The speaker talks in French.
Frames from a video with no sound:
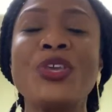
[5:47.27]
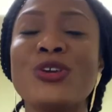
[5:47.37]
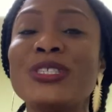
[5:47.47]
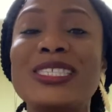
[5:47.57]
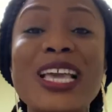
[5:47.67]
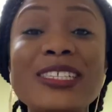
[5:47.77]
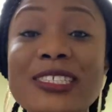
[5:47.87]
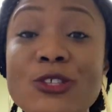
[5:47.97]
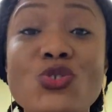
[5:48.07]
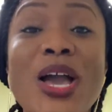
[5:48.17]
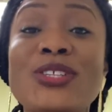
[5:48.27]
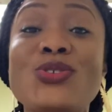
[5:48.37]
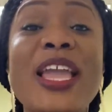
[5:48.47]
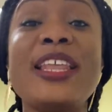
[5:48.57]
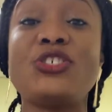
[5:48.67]
que cette
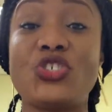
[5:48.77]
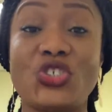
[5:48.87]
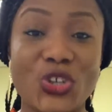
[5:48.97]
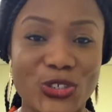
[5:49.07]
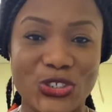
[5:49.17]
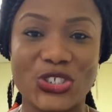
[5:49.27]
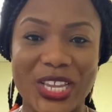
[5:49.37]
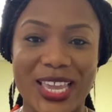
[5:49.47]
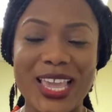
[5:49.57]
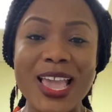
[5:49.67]
situation, elle est changée.